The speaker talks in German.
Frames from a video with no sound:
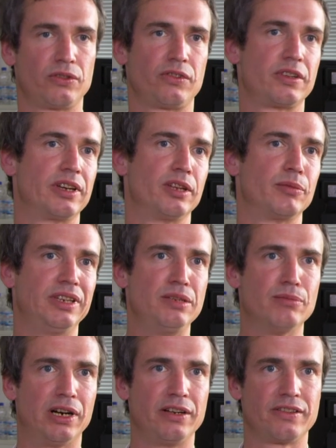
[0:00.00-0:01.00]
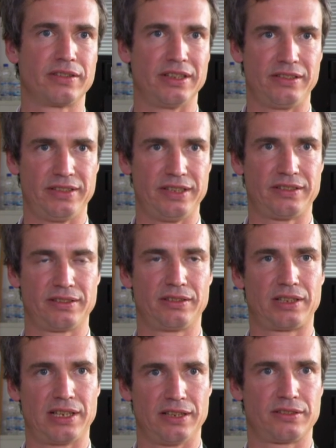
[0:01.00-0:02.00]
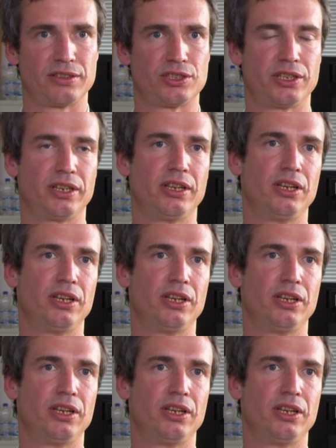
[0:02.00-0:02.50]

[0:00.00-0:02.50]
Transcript: Sie kann aber niemals ersetzen klassische